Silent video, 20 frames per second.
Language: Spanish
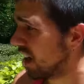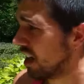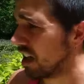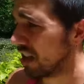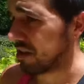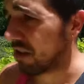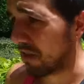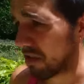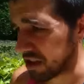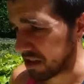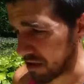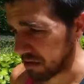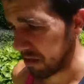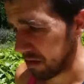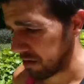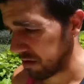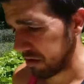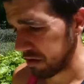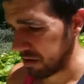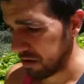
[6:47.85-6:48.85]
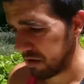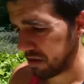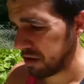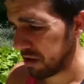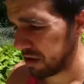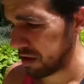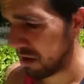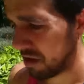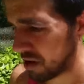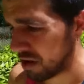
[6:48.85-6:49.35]
Entonces no,
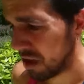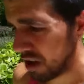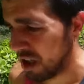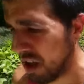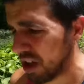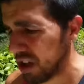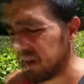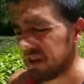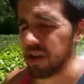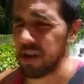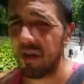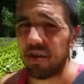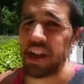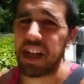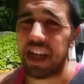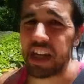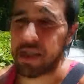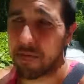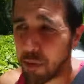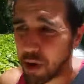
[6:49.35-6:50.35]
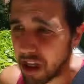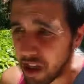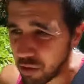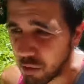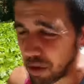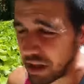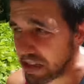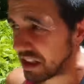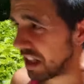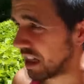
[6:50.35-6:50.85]
lo tengas muy en
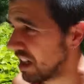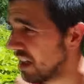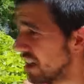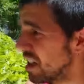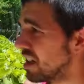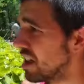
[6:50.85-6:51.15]
cuenta.